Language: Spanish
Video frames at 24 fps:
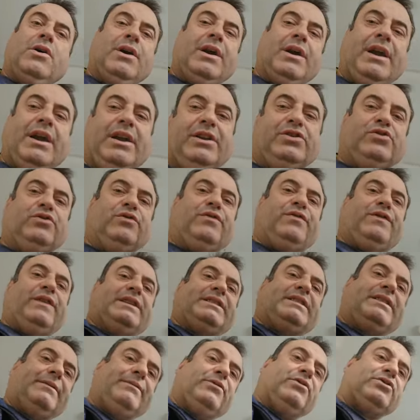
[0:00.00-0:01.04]

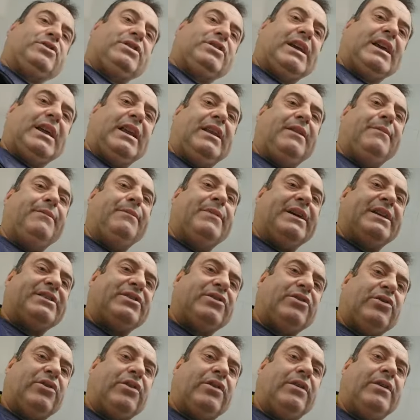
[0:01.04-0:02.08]
enchufásemos el
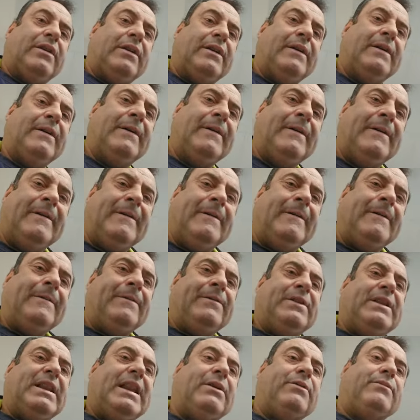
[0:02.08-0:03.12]
inversor,
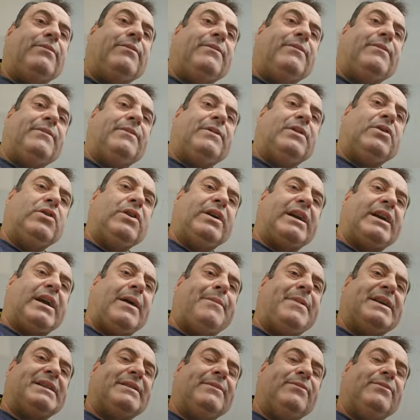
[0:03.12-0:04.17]
lo
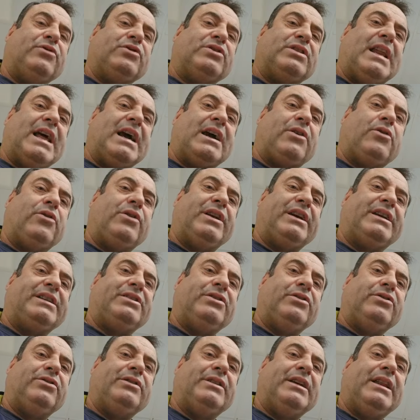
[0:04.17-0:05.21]
cambiásemos la
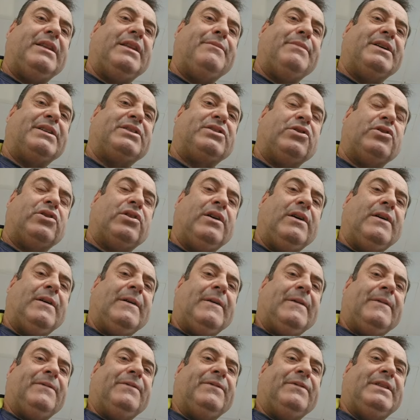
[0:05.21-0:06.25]
conexión del inversor
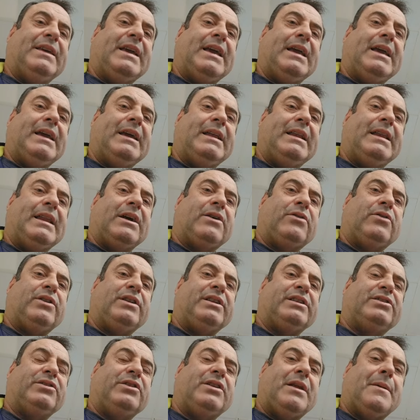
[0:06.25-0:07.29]
de la
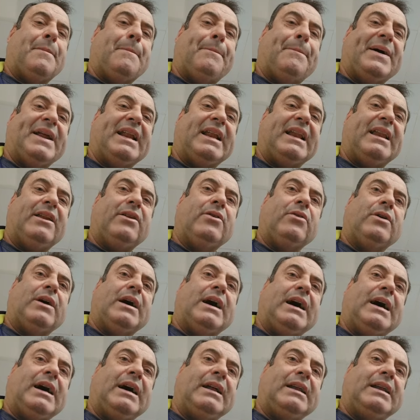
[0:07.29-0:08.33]
conexión en paralelo
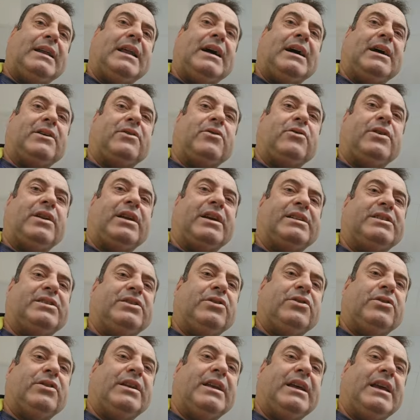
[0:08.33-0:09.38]
a la
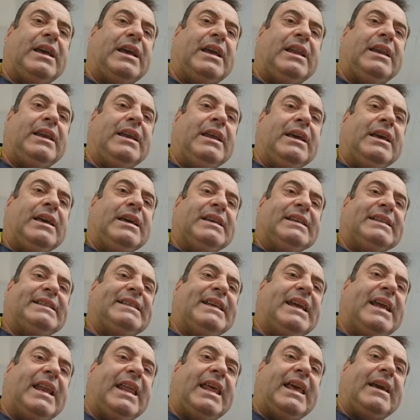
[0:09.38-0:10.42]
conexión en
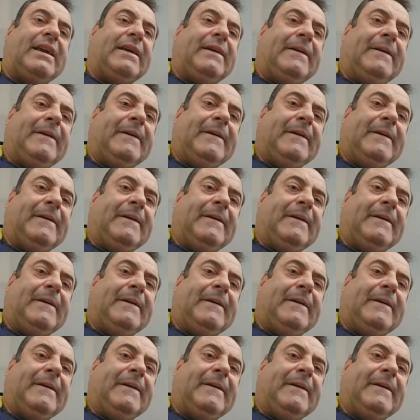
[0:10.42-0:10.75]
serie